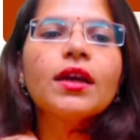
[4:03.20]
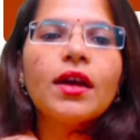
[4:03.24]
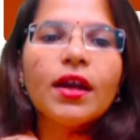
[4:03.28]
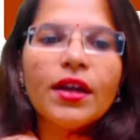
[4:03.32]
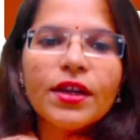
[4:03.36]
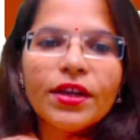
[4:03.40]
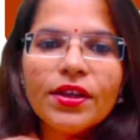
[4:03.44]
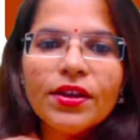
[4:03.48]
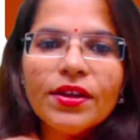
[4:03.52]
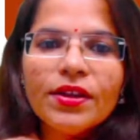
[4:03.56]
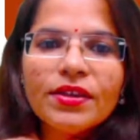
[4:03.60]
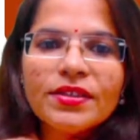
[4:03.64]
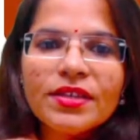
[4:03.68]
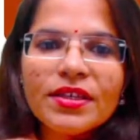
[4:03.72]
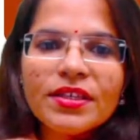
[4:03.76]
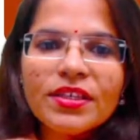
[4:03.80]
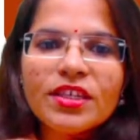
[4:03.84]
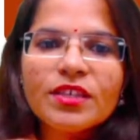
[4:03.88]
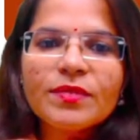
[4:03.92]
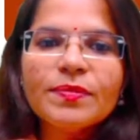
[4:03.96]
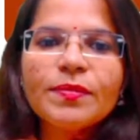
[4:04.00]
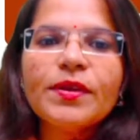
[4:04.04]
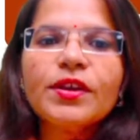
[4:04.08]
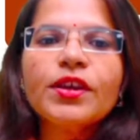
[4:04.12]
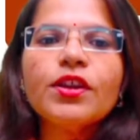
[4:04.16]
कंटिन्यूस
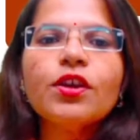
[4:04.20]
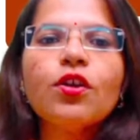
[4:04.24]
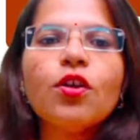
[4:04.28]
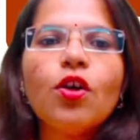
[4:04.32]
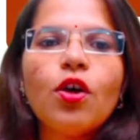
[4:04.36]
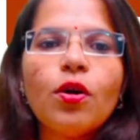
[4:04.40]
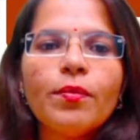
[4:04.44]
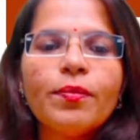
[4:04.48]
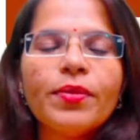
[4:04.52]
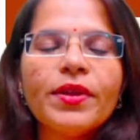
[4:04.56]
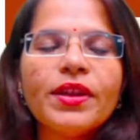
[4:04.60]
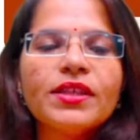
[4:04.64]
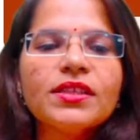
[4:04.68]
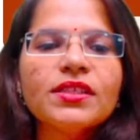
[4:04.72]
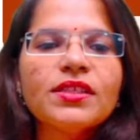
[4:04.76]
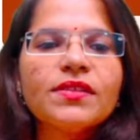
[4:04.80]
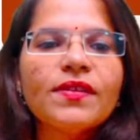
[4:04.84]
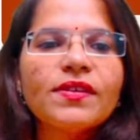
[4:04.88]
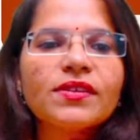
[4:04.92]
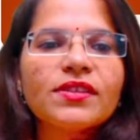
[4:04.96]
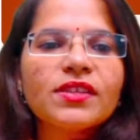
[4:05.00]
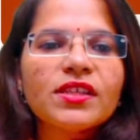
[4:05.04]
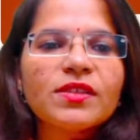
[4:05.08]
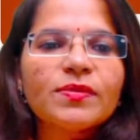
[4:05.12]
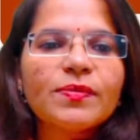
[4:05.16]
असेसमेंट या कॉम्प्रिहेंसिव
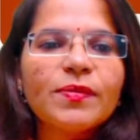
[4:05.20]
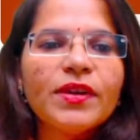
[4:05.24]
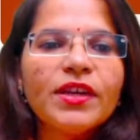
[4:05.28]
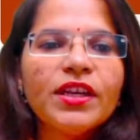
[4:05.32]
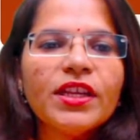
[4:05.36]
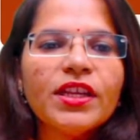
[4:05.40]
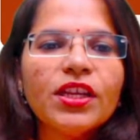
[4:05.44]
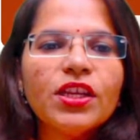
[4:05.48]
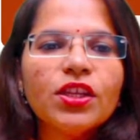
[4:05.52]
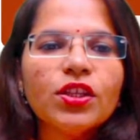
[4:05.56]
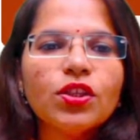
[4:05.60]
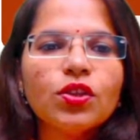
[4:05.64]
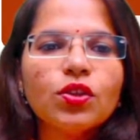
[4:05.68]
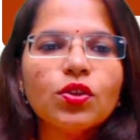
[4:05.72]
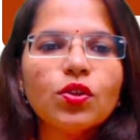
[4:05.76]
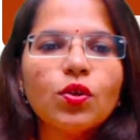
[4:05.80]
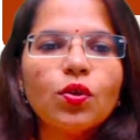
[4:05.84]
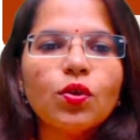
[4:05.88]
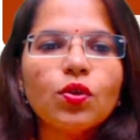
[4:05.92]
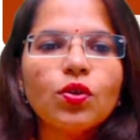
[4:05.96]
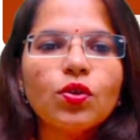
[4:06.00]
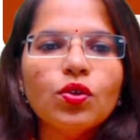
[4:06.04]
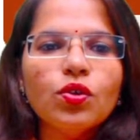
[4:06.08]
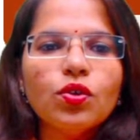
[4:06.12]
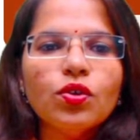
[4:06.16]
असेसमेंट ये
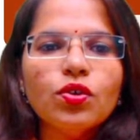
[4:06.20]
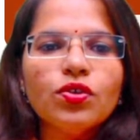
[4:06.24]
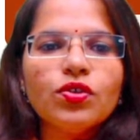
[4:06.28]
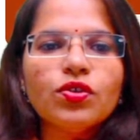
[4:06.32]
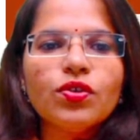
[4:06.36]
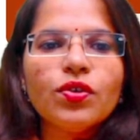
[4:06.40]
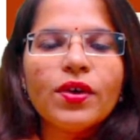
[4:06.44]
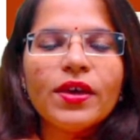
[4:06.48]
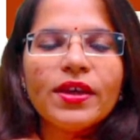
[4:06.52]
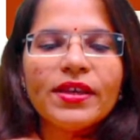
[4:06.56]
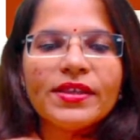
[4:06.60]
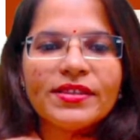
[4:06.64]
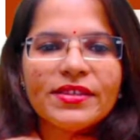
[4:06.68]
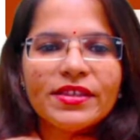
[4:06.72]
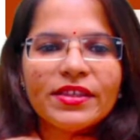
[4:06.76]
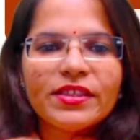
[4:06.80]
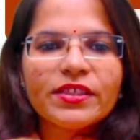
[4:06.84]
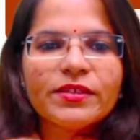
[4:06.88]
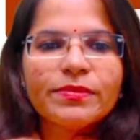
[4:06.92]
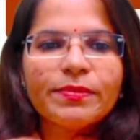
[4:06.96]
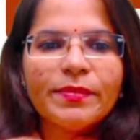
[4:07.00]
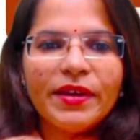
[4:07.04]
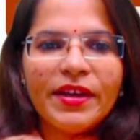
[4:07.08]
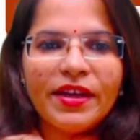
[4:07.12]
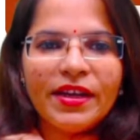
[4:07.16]
दोनों जो
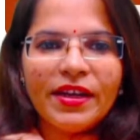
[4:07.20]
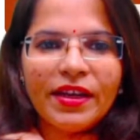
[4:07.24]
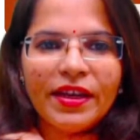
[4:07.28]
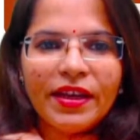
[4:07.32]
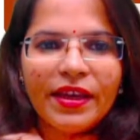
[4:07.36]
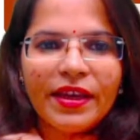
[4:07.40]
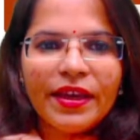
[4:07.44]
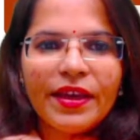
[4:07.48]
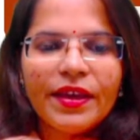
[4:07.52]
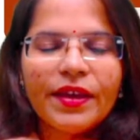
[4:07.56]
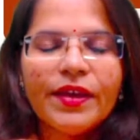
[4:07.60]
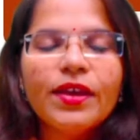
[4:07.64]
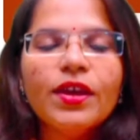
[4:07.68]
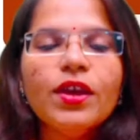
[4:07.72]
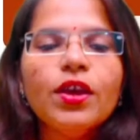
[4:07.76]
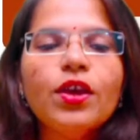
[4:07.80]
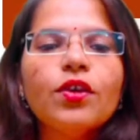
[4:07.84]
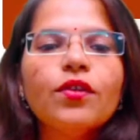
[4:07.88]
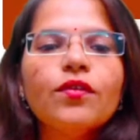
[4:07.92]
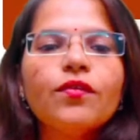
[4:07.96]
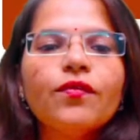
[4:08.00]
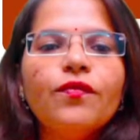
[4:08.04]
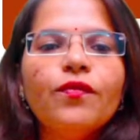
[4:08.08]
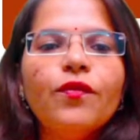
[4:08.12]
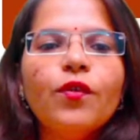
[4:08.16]
असेसमेंट है
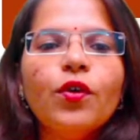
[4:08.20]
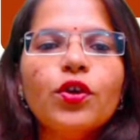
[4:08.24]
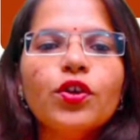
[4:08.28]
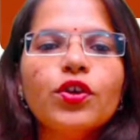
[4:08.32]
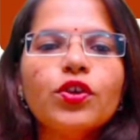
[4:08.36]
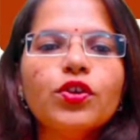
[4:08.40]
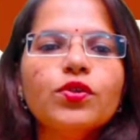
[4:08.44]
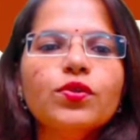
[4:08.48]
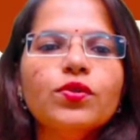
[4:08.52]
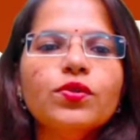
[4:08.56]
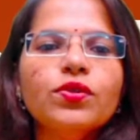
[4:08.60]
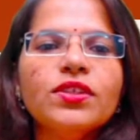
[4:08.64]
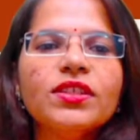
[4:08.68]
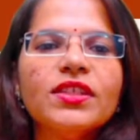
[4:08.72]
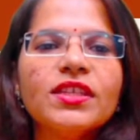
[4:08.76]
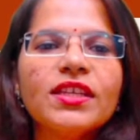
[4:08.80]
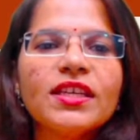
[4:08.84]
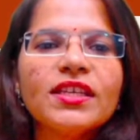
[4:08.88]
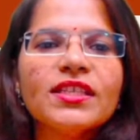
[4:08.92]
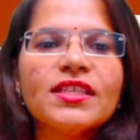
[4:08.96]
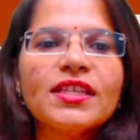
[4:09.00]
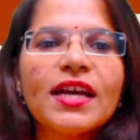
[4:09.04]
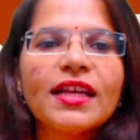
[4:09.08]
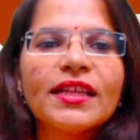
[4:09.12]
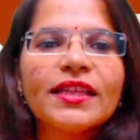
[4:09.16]
वो यूज़
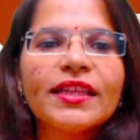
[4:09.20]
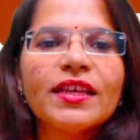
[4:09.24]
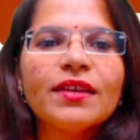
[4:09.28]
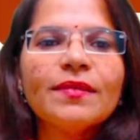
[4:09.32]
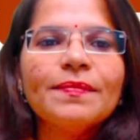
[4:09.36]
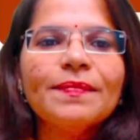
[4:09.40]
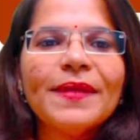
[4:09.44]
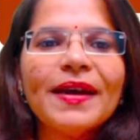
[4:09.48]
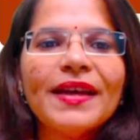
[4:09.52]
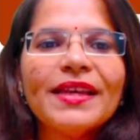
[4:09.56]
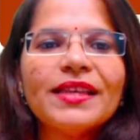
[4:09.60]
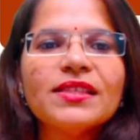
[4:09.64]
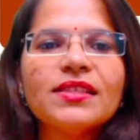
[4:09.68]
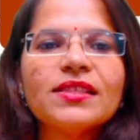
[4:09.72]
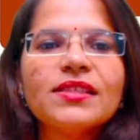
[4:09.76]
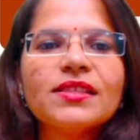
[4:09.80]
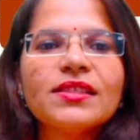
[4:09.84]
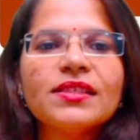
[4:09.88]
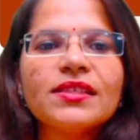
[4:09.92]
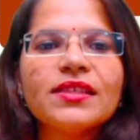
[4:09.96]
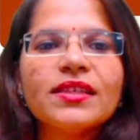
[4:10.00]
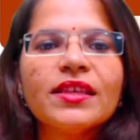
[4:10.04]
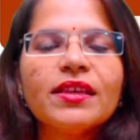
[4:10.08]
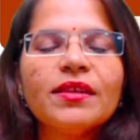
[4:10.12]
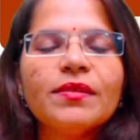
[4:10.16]
किए जाते हैं बाई
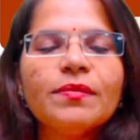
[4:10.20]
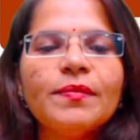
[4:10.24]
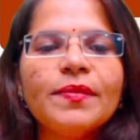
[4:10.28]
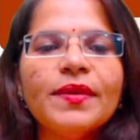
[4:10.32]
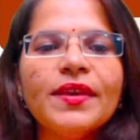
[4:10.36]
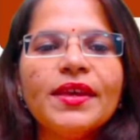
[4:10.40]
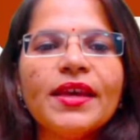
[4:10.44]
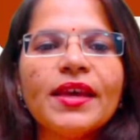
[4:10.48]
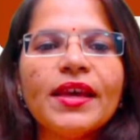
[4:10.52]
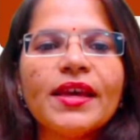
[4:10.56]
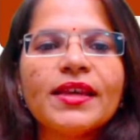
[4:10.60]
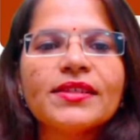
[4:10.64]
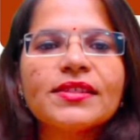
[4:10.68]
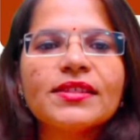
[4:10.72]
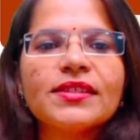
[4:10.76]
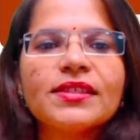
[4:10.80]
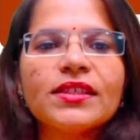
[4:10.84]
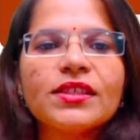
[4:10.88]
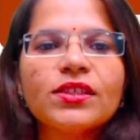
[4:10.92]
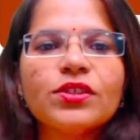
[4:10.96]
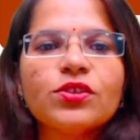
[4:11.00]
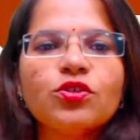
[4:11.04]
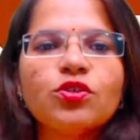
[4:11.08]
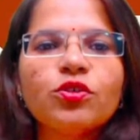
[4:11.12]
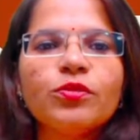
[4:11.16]
सी बी एस
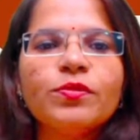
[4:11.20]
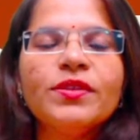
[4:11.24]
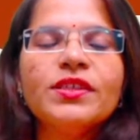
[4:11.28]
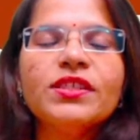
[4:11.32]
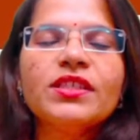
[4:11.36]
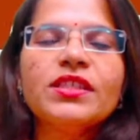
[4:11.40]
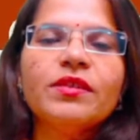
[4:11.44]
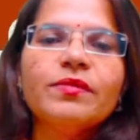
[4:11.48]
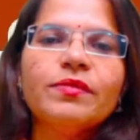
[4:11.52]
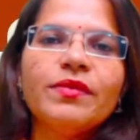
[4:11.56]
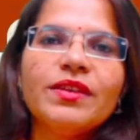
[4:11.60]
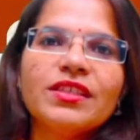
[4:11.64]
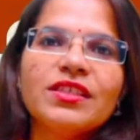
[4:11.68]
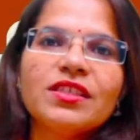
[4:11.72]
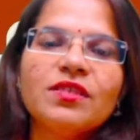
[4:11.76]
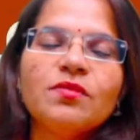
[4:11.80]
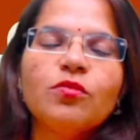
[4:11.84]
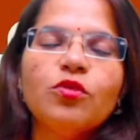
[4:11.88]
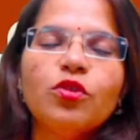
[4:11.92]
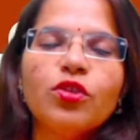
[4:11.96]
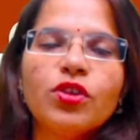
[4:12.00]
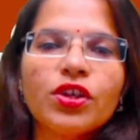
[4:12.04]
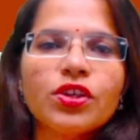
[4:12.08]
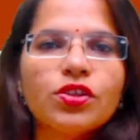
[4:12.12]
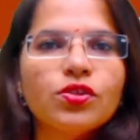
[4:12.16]
सी जो भी सी बी एस ई
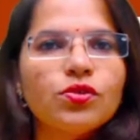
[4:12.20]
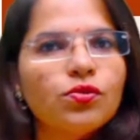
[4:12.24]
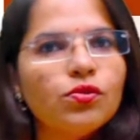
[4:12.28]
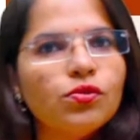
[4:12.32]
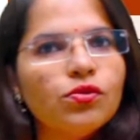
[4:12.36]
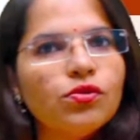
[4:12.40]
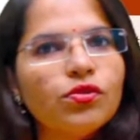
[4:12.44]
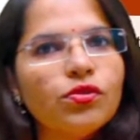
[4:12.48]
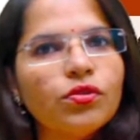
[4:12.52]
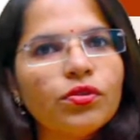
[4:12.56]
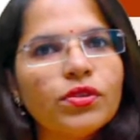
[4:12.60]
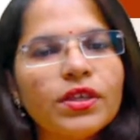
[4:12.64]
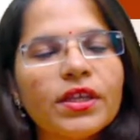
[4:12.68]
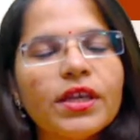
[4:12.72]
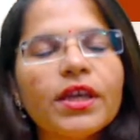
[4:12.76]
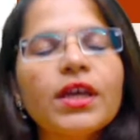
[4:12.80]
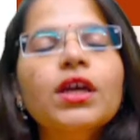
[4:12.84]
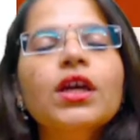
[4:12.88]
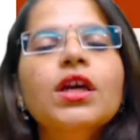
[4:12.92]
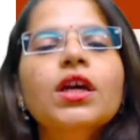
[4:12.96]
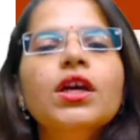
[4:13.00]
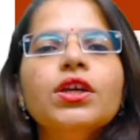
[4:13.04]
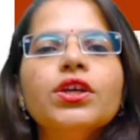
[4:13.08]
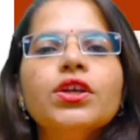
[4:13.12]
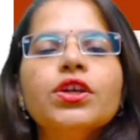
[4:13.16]
बोर्ड के स्कूल्स होते
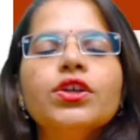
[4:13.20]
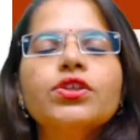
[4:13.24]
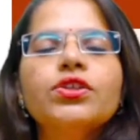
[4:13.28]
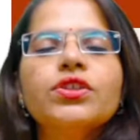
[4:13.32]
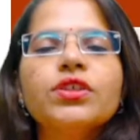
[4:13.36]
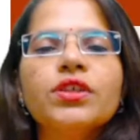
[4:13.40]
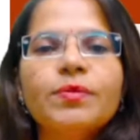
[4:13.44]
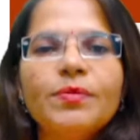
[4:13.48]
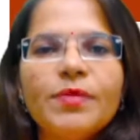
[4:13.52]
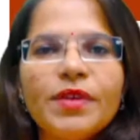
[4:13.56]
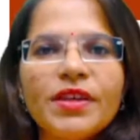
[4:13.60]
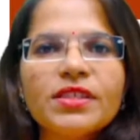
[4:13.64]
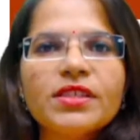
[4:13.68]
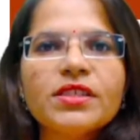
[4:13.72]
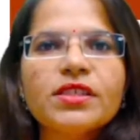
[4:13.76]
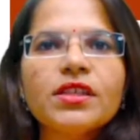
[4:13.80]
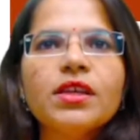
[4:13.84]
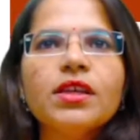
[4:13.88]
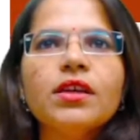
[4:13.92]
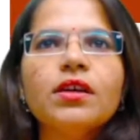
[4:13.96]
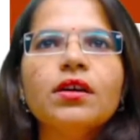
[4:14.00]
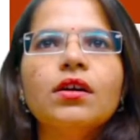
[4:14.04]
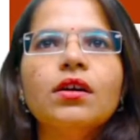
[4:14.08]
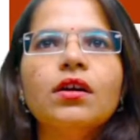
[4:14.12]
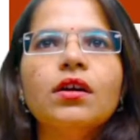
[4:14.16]
हैं या सी बी एस ई